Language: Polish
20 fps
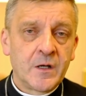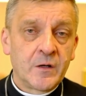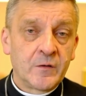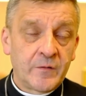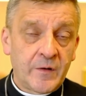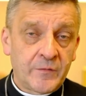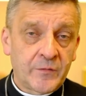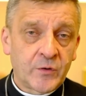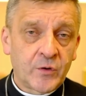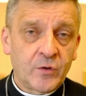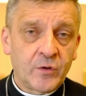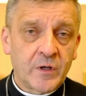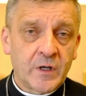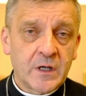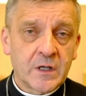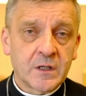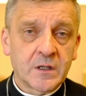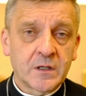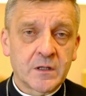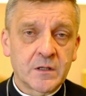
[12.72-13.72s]
we
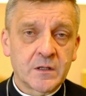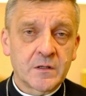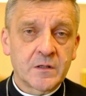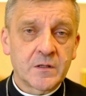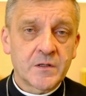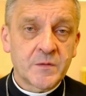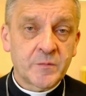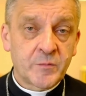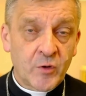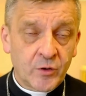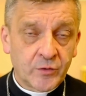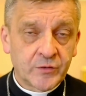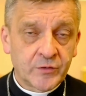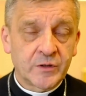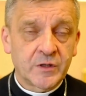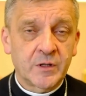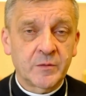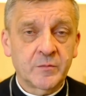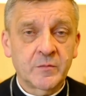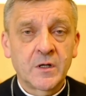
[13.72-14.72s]
wtorek z
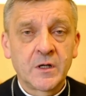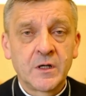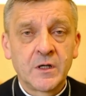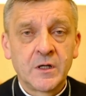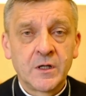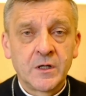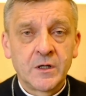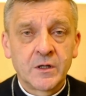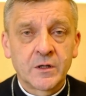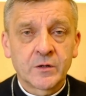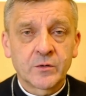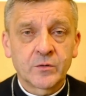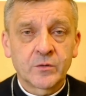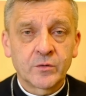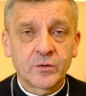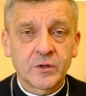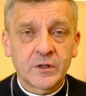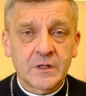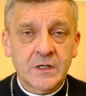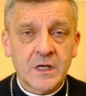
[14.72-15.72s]
Piotrem,
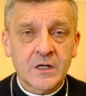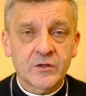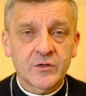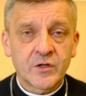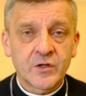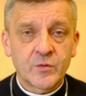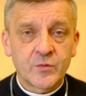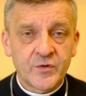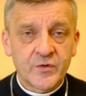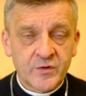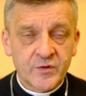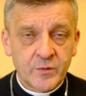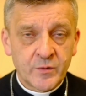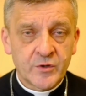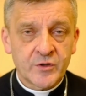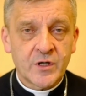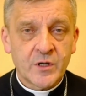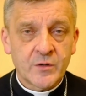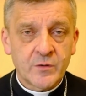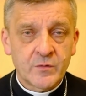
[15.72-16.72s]
który także
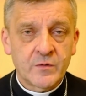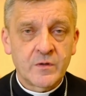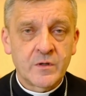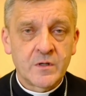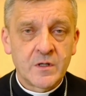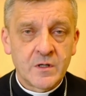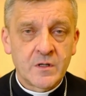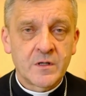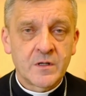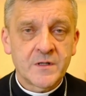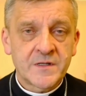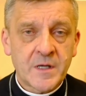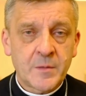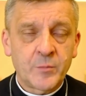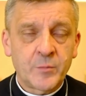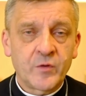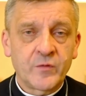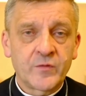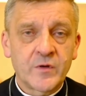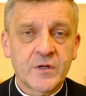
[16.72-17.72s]
usłyszał
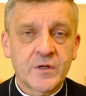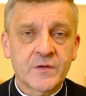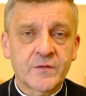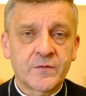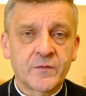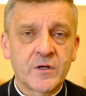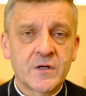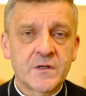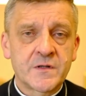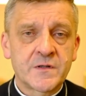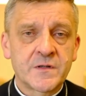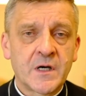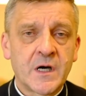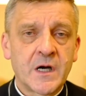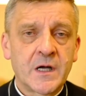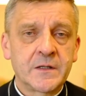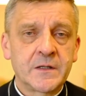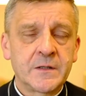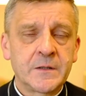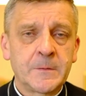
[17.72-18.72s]
zapowiedź swojej
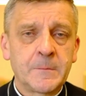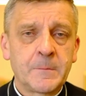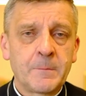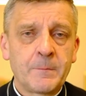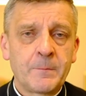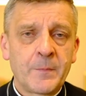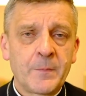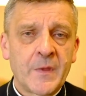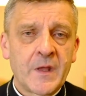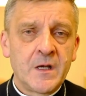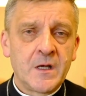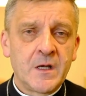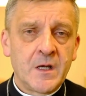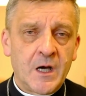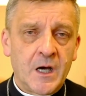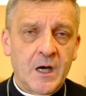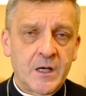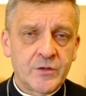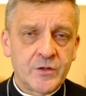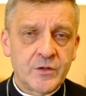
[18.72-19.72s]
zdrady,
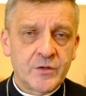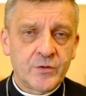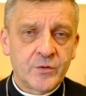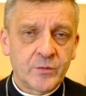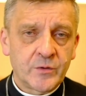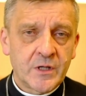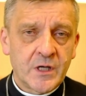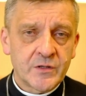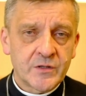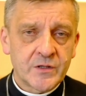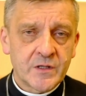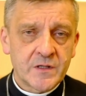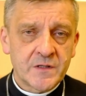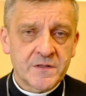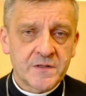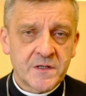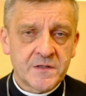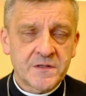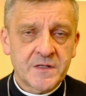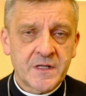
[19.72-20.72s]
a dziś Judasz jest
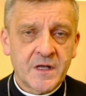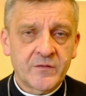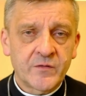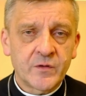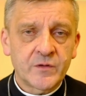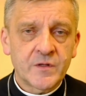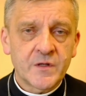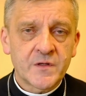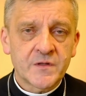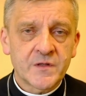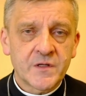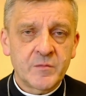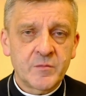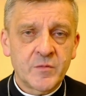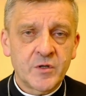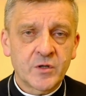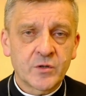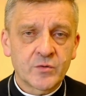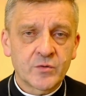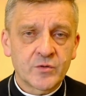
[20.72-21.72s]
zestawiony z
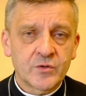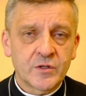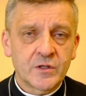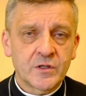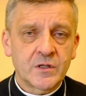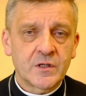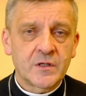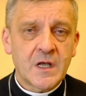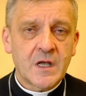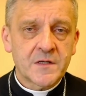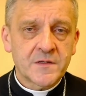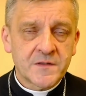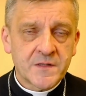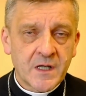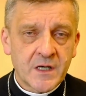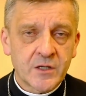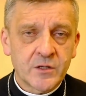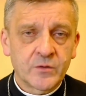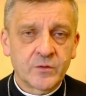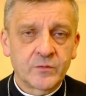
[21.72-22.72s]
tymi, którzy
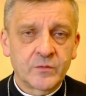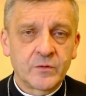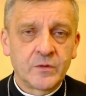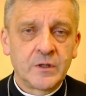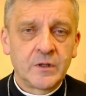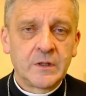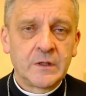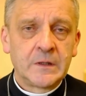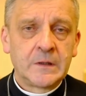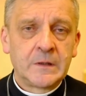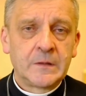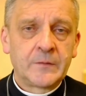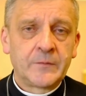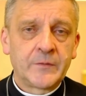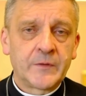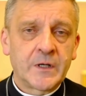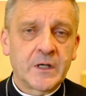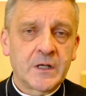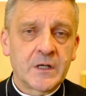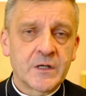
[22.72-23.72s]
nastają
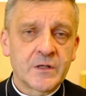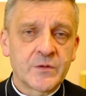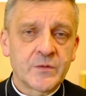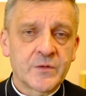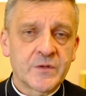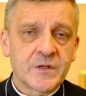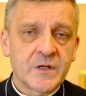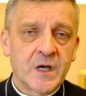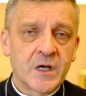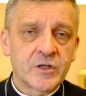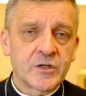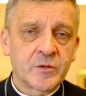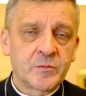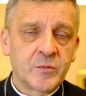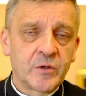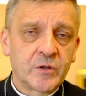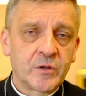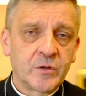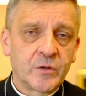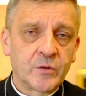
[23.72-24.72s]
na Jezusa,
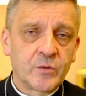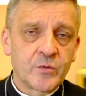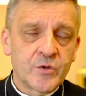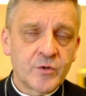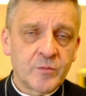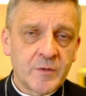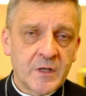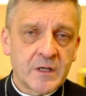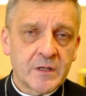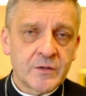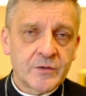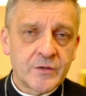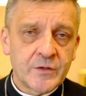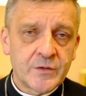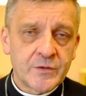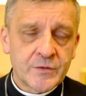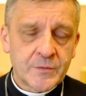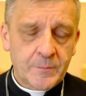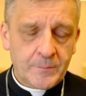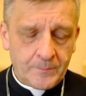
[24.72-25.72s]
żeby go
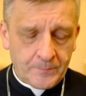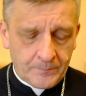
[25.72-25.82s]
uśmiercić.